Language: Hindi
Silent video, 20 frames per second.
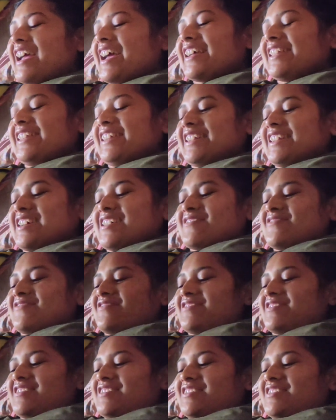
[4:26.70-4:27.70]
क्या है तेरा
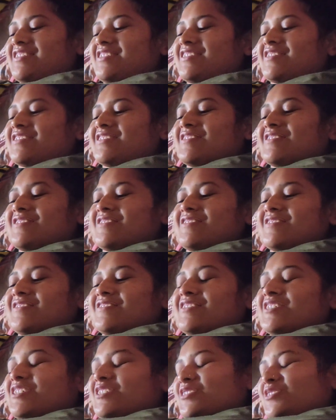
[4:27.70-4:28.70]
नाम
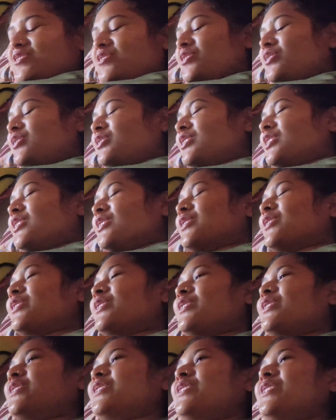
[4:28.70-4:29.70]

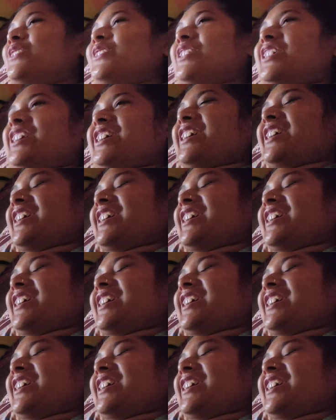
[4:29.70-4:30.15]
जुत्तू